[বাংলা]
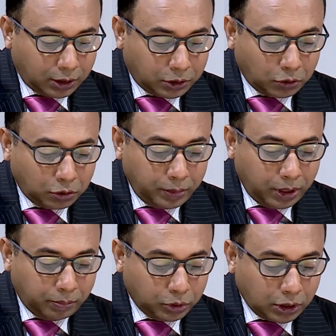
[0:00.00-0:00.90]
শর্ত মেনে
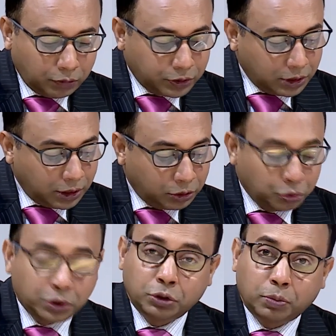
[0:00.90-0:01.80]
মোশারফ হোসেনকে
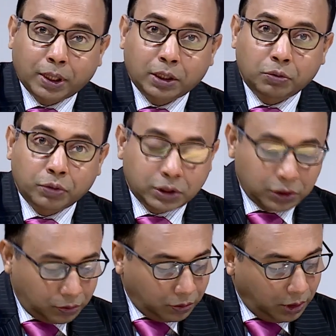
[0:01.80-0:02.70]
ছুটিতেও পাঠানো
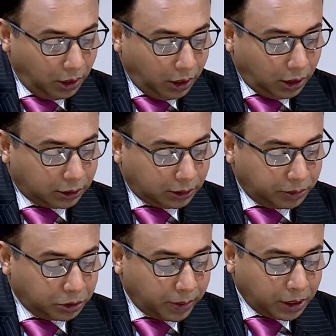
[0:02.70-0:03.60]
হয়েছিল
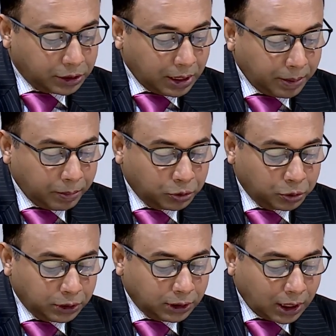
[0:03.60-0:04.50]
বিশ্বব্যাংকের চাপে এবং
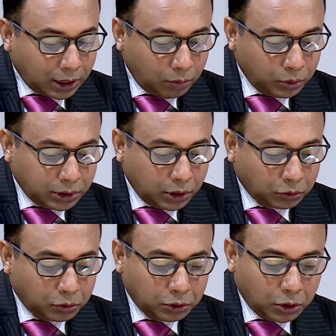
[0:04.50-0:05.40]
ছুটিতে থাকা অবস্থায়
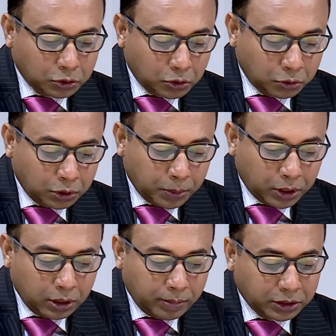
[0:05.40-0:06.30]
অর্থনৈতিক অঞ্চল
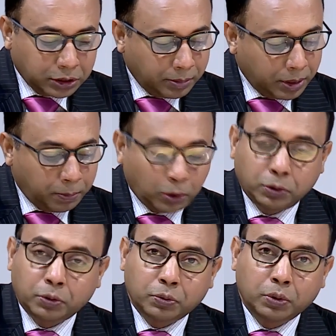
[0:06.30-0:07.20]
কর্তৃপক্ষের নির্বাহী চেয়ারম্যানের পদ
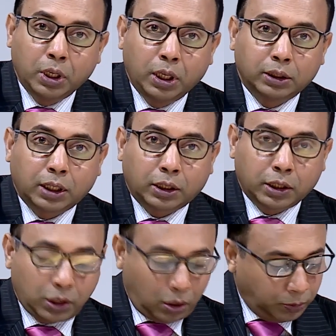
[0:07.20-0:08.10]
থেকেও তাকে
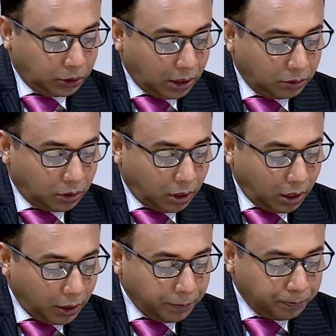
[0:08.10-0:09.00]
অপসারণ করা
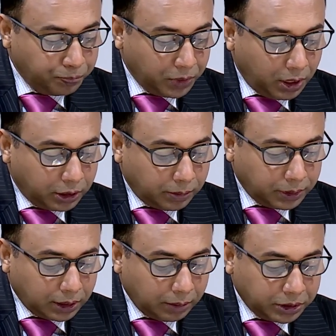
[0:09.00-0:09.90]
হয় এ সময়
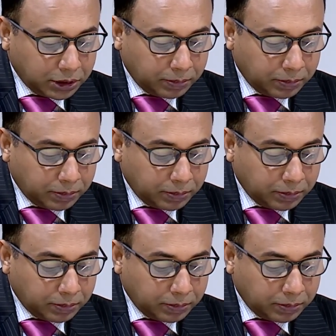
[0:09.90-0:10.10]
তাকে বিশেষ